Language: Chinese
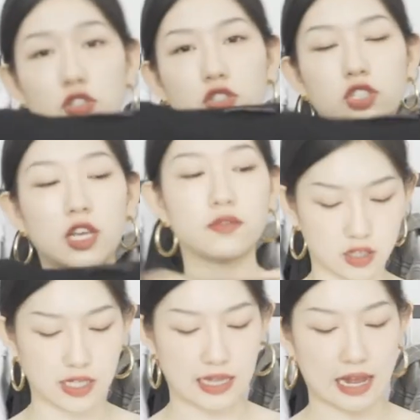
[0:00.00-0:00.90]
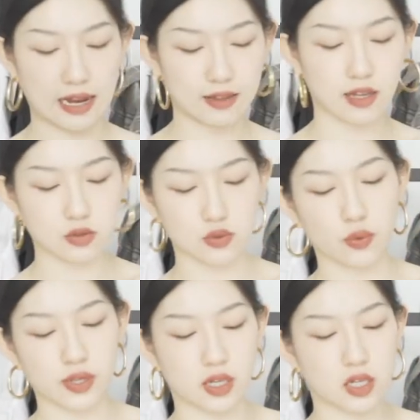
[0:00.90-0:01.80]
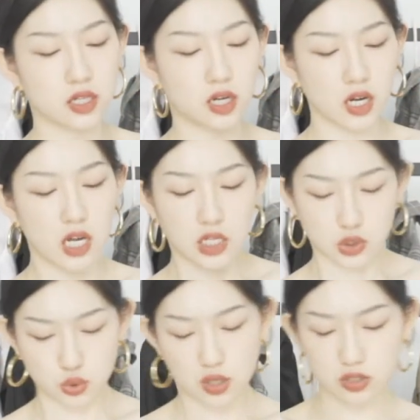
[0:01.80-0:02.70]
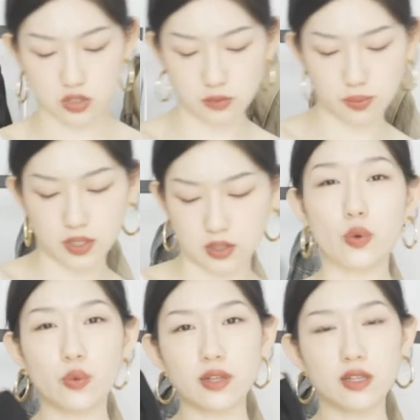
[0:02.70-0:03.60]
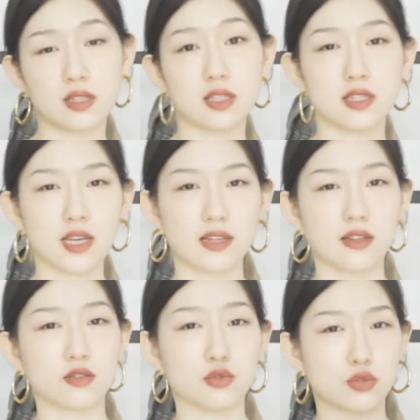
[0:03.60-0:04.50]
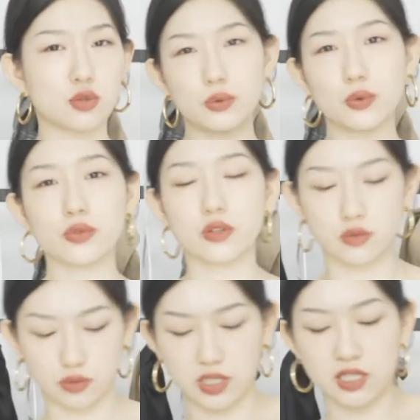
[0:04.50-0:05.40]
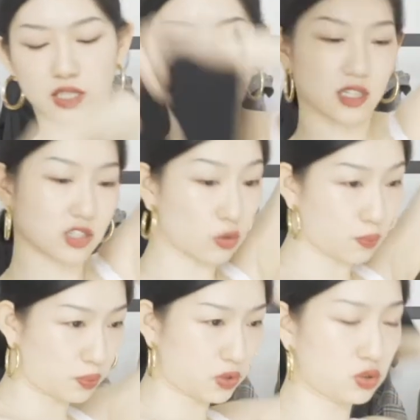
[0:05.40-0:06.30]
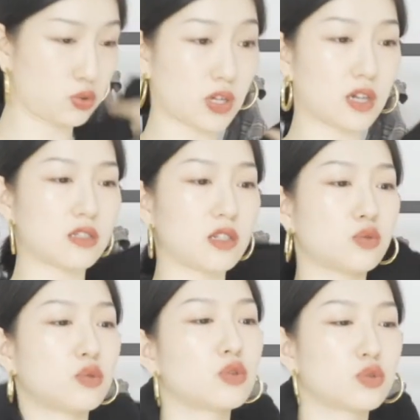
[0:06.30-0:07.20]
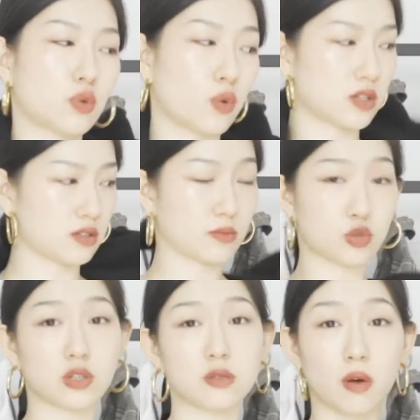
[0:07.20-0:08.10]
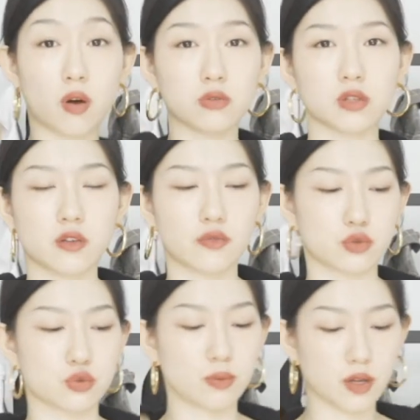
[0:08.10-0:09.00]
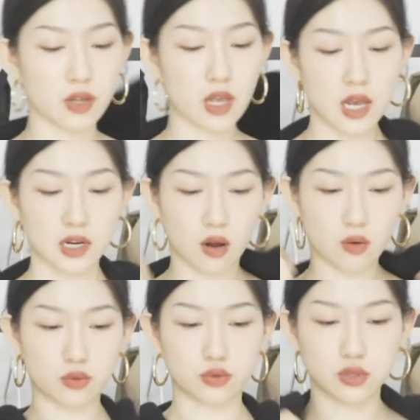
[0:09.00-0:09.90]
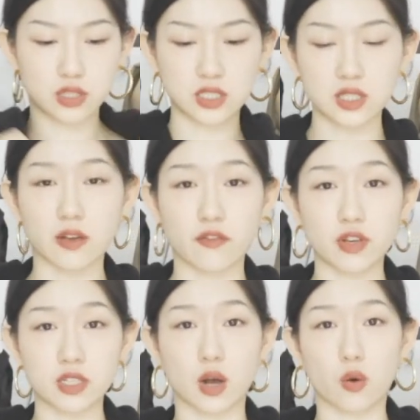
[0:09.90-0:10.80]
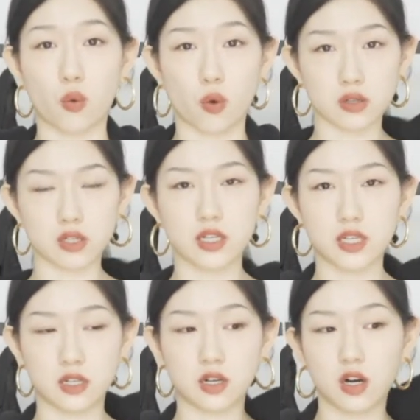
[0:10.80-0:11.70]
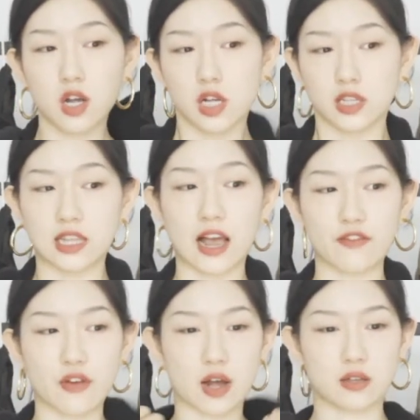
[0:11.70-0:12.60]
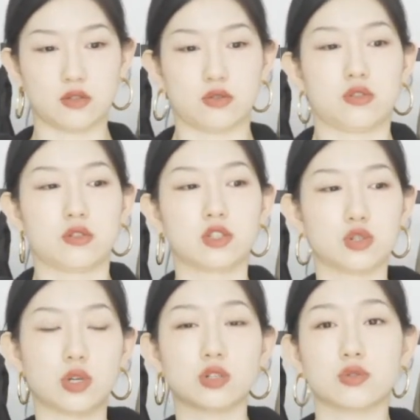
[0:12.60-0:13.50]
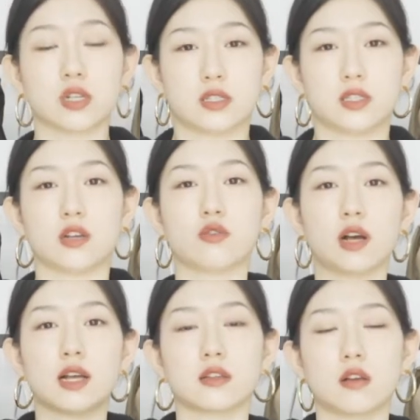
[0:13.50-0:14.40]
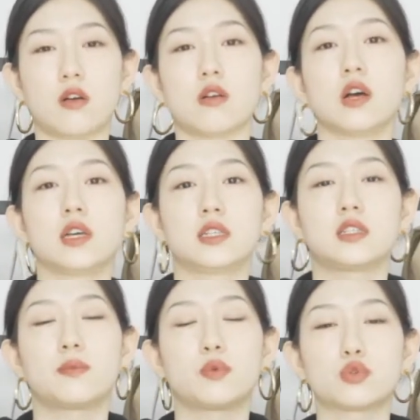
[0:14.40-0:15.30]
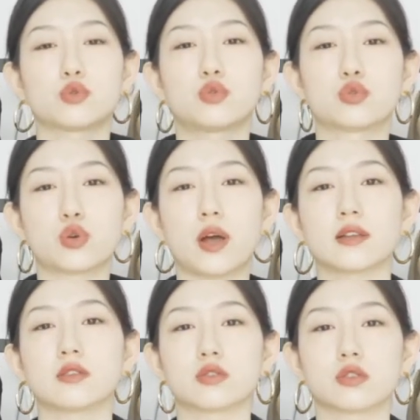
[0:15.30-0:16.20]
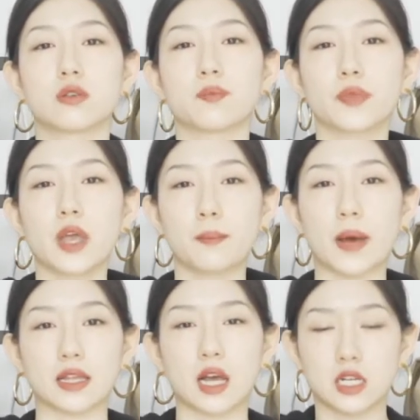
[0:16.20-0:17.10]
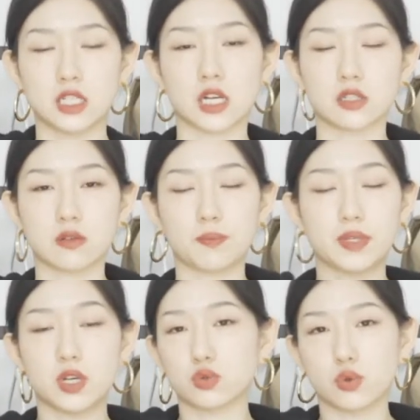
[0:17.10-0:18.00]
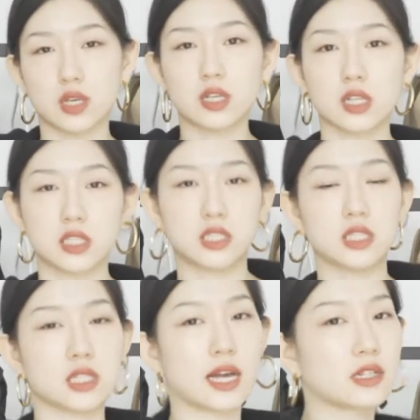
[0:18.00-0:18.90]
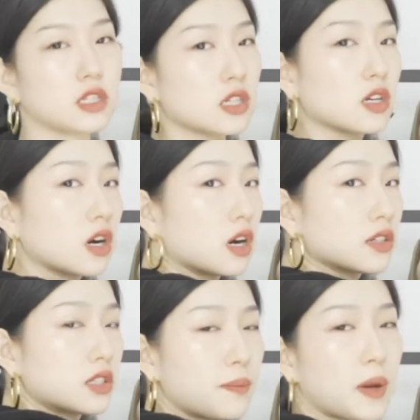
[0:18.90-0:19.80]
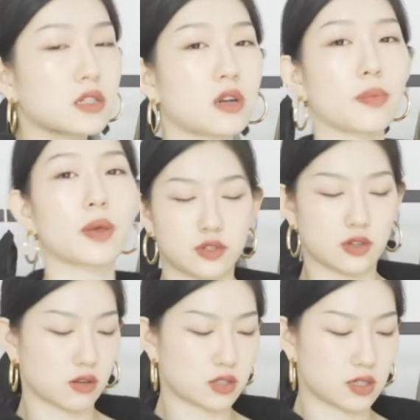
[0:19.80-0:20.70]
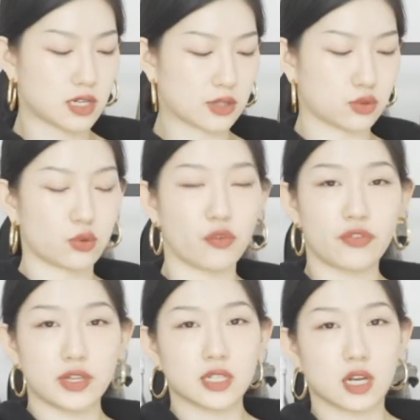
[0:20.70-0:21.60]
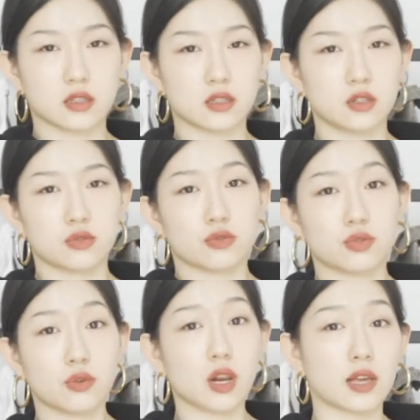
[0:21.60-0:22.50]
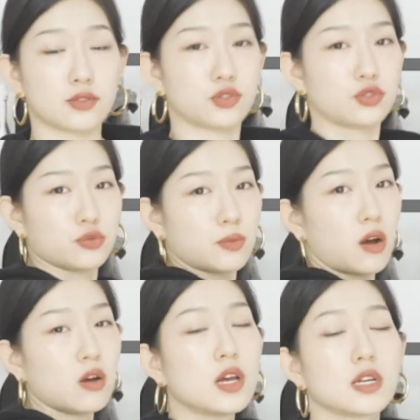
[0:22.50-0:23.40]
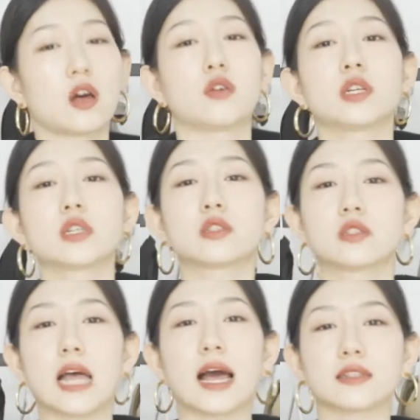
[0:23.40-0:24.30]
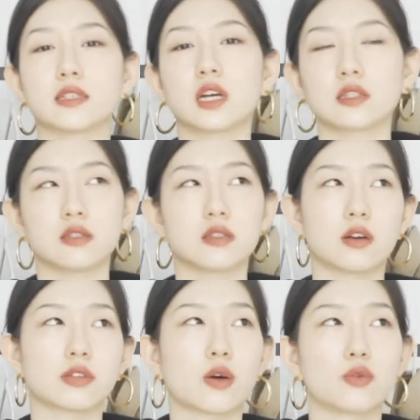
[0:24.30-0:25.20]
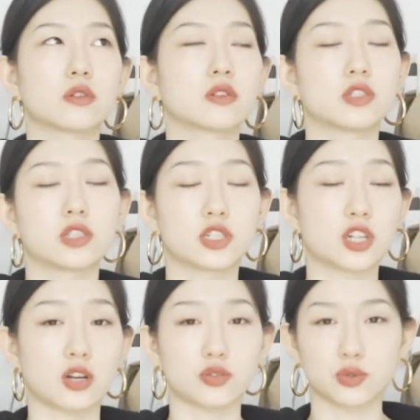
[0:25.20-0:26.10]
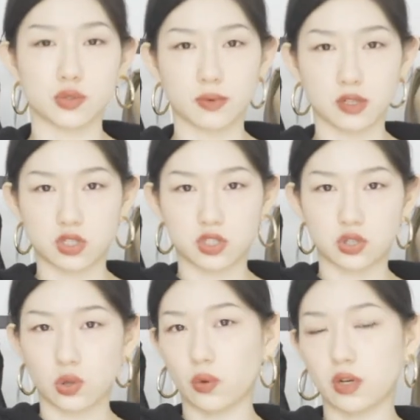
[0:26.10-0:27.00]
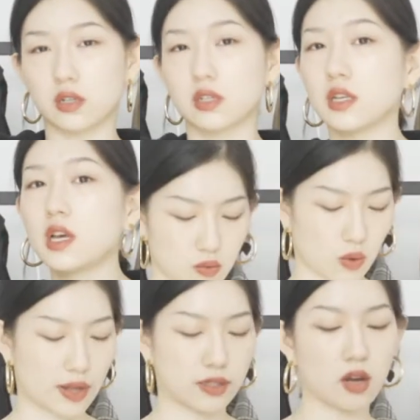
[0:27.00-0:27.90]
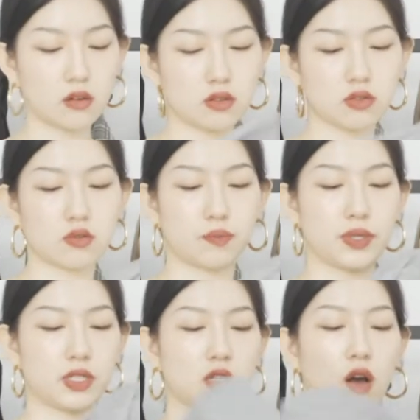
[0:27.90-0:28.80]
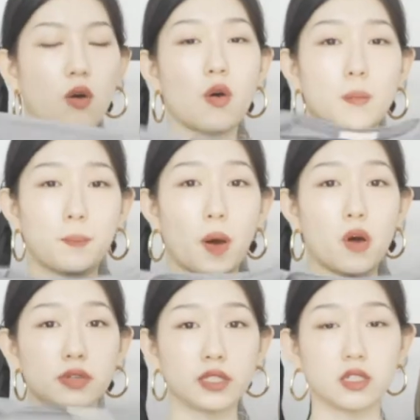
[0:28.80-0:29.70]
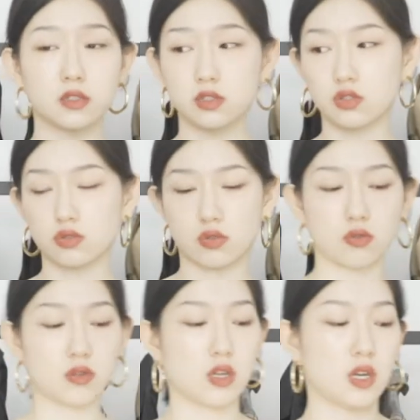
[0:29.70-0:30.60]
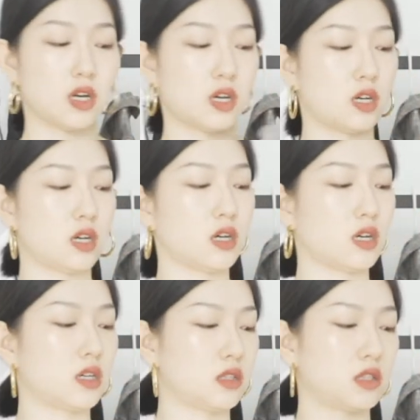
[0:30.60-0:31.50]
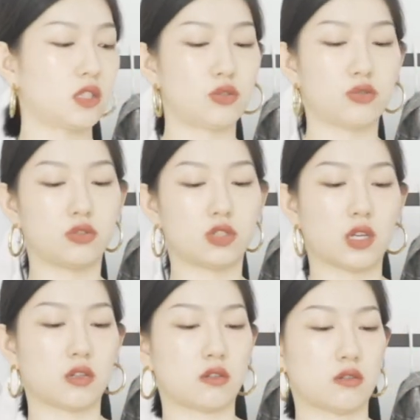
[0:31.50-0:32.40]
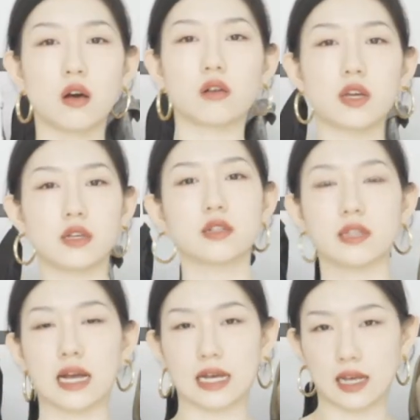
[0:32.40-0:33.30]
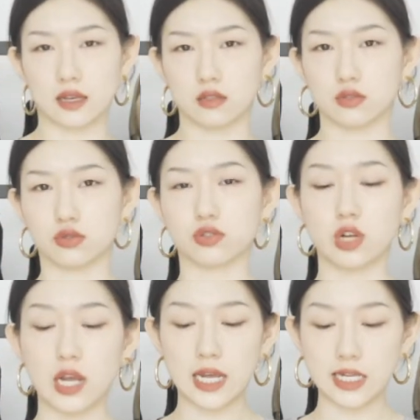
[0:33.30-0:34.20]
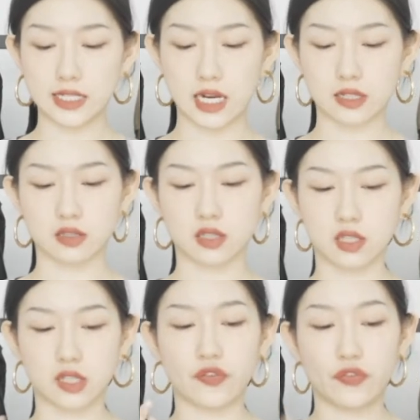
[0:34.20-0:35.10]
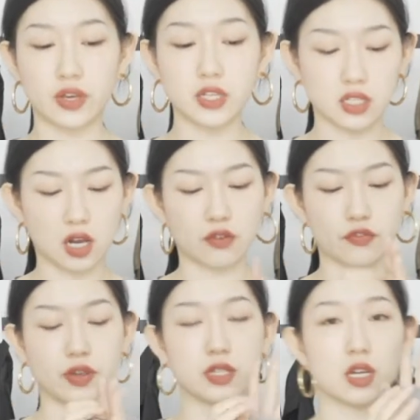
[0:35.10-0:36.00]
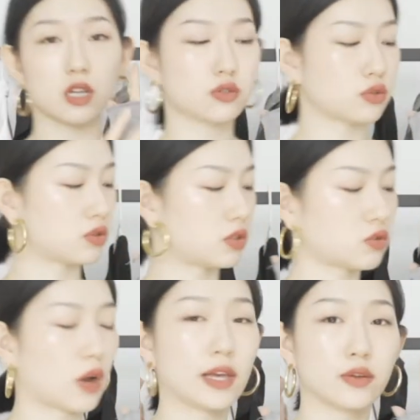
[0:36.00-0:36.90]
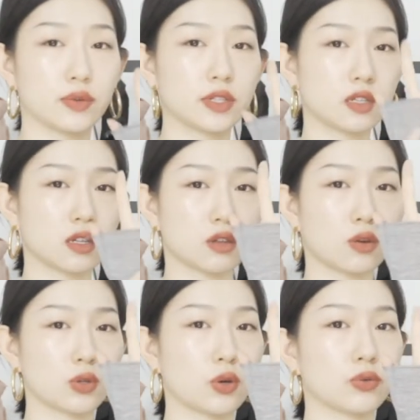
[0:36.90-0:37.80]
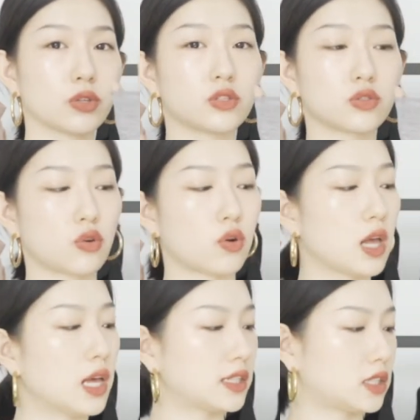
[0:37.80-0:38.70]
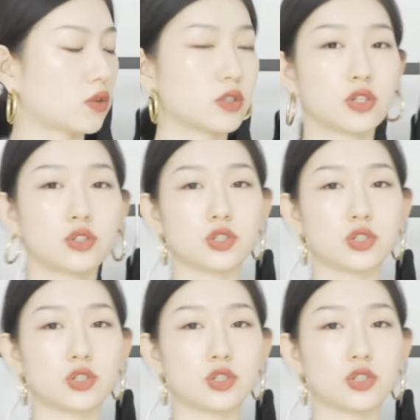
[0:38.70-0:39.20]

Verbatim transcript: 织衫，可以拿来当做一个装饰品，微微的增加一点那种秋冬的那种气息，但是又不至于让人家觉得说，哇，你怎么穿这么厚的衣服出门？然后我觉得今年非常火的一个搭法，就是时装周上经常有看到一些博主去穿，就是。把它这样子比较随意的系在这个肩膀上面，然后整个感觉就会非常的那种慵懒时髦。然后像是搭一些这样子吊带或者是一些长袖什么的，其实都可以。我还挑了这种比较薄一点的这种呃 T 恤衫。OK，大概就是这样子一件非常非常就是那种还有一点点透透的这种小的针织